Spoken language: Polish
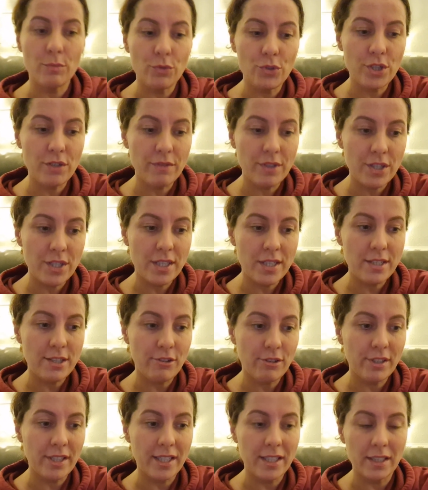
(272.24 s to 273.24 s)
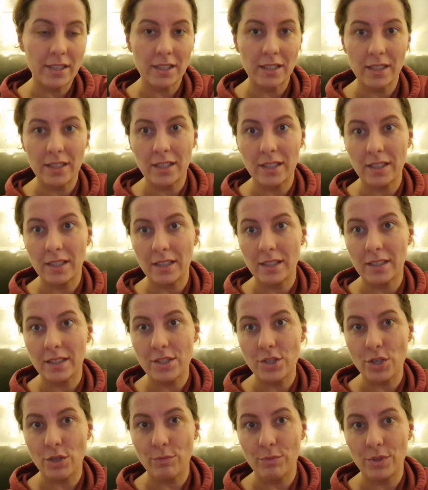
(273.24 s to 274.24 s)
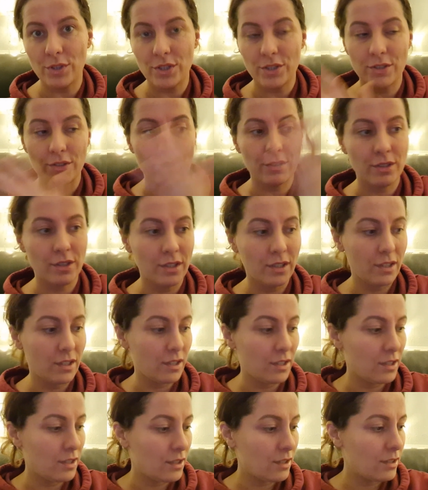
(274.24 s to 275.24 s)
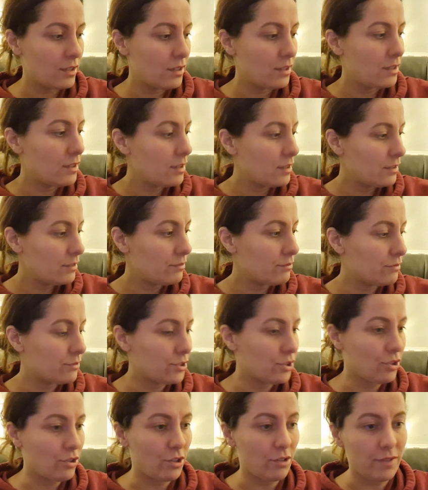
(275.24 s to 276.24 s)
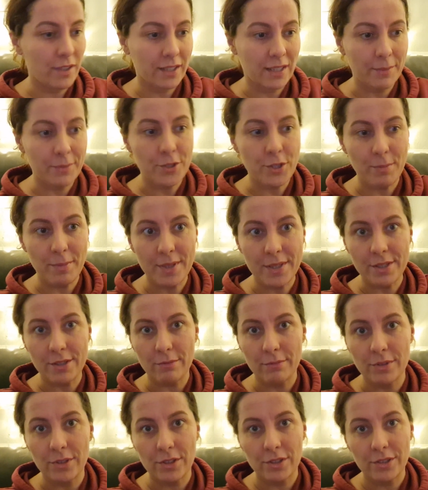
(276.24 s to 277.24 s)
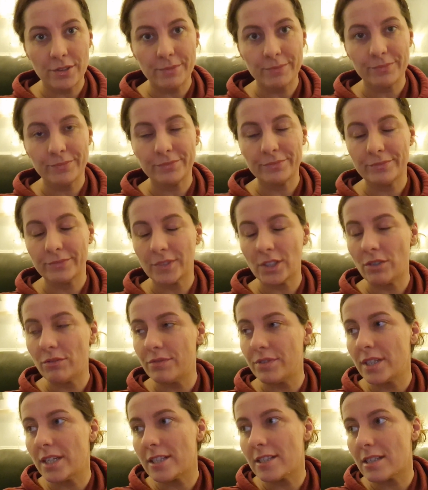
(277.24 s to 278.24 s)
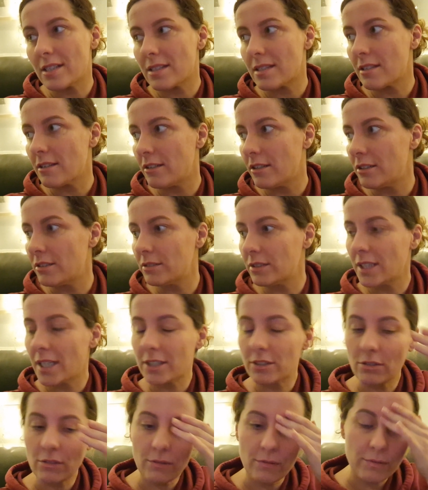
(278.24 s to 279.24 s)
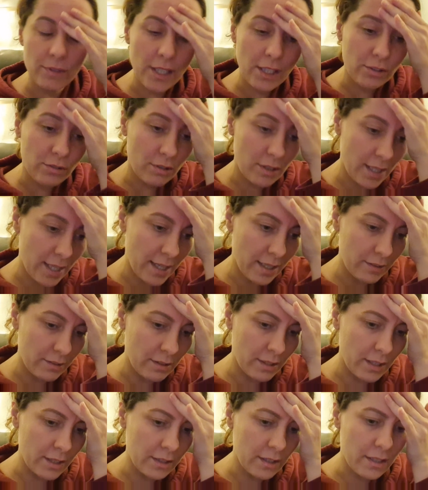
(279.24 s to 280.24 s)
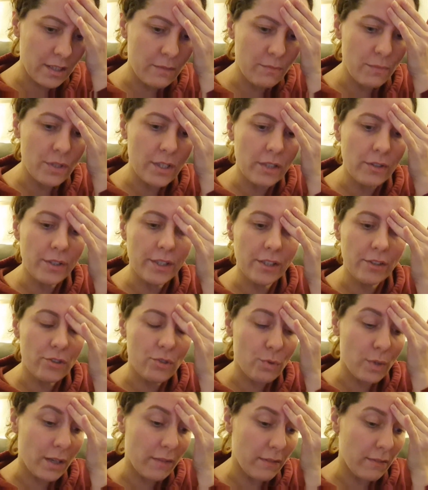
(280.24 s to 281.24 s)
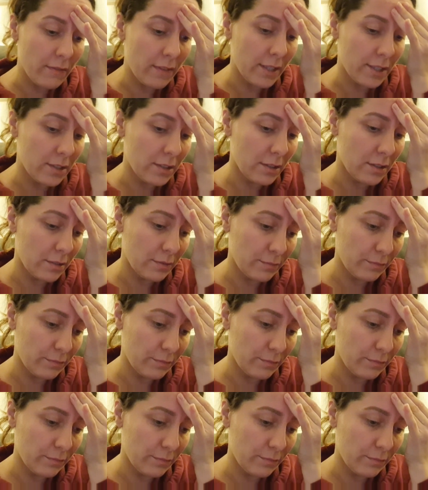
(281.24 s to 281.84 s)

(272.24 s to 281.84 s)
muszę wejść na stronę i e, zrobić cokolwiek tam trzeba zrobić. No wiecie co, ja to ja, to ja no ale teraz myślę o Radosławie właśnie.